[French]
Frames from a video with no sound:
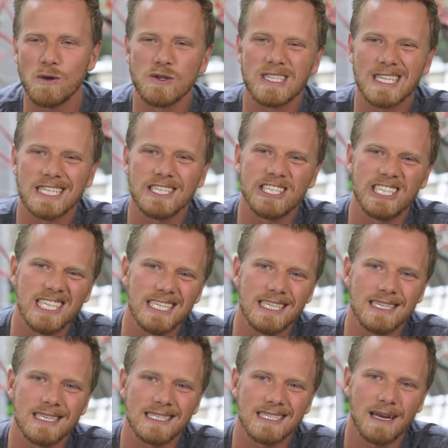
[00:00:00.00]
que le street
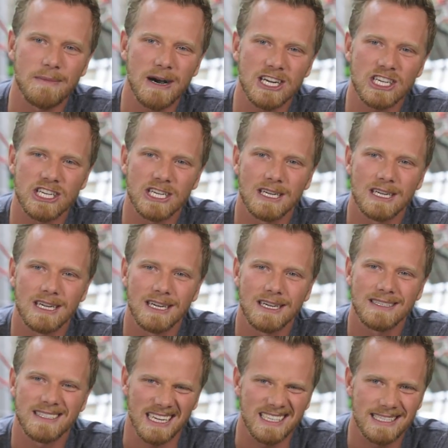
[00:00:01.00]
chic, ça marche
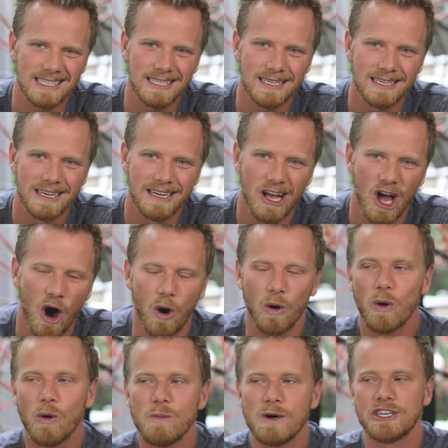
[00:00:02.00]
Ça se dit
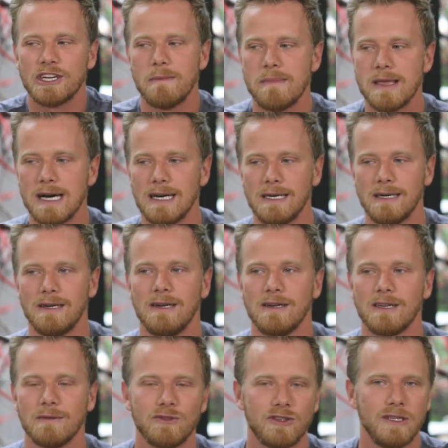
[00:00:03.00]
en gros, moi j'aime bien,
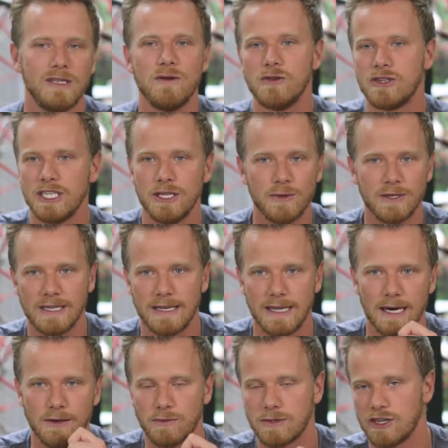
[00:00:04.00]
euh, comme je te dis, le chino,
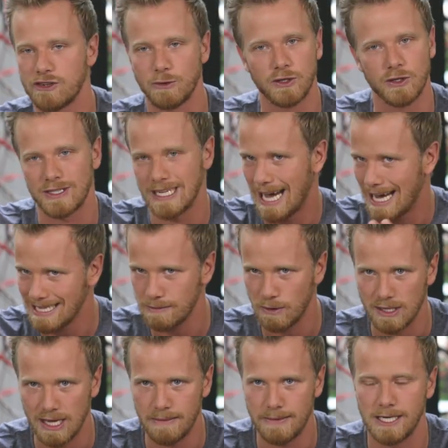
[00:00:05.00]
etc. Donc ça, je pense que c'est
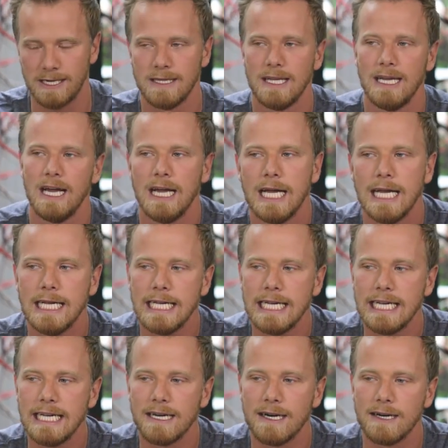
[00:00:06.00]
indémandable.
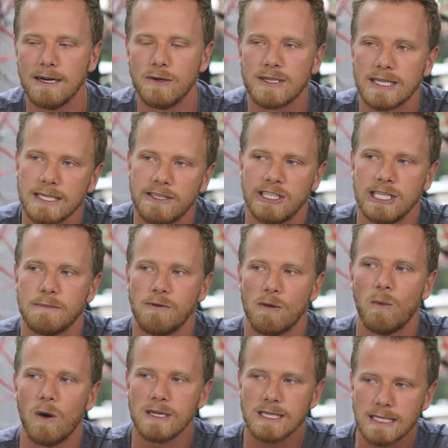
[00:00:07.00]
Et euh, le street chic, pour
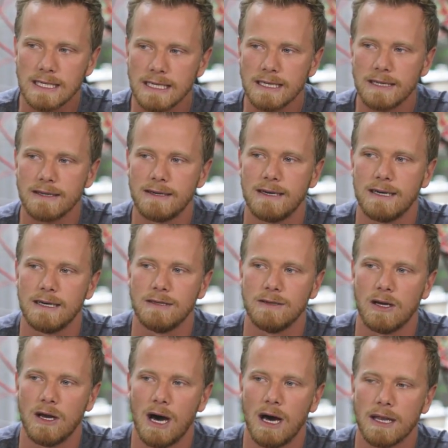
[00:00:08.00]
moi, c'est
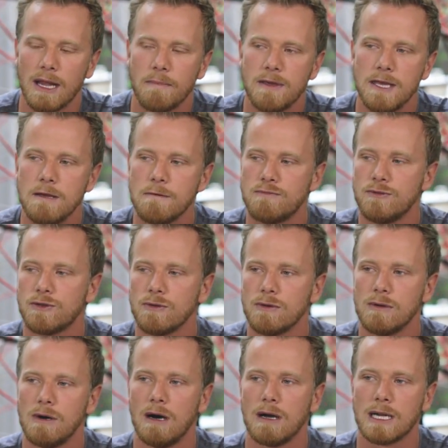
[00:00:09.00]
un, habit
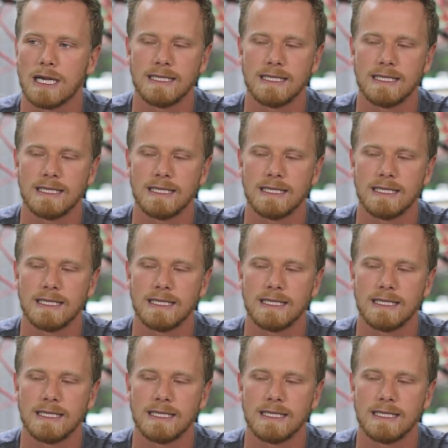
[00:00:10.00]
plutôt euh,